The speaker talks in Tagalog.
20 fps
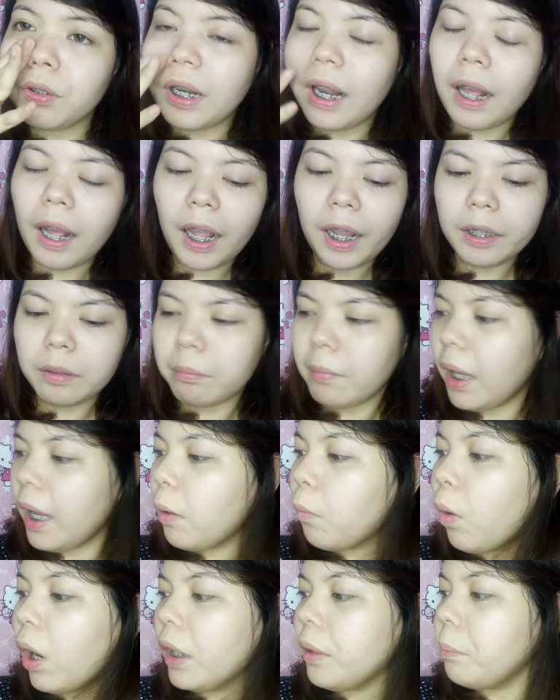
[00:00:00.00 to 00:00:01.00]
nyo lang kahit
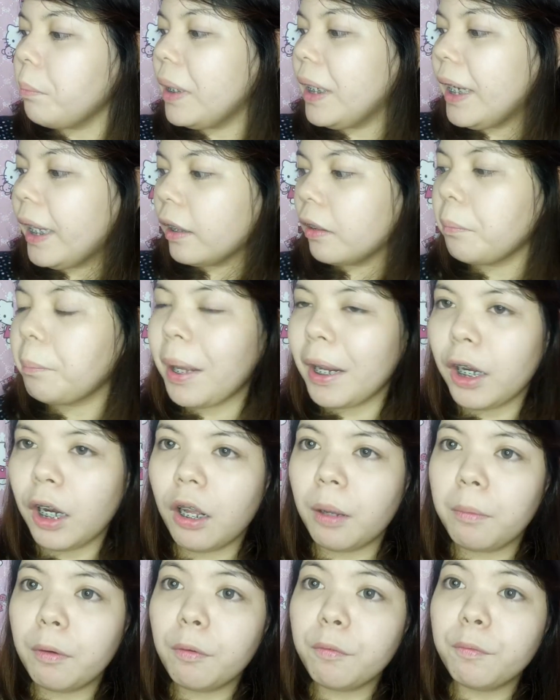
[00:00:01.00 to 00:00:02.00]
mga 1 minute para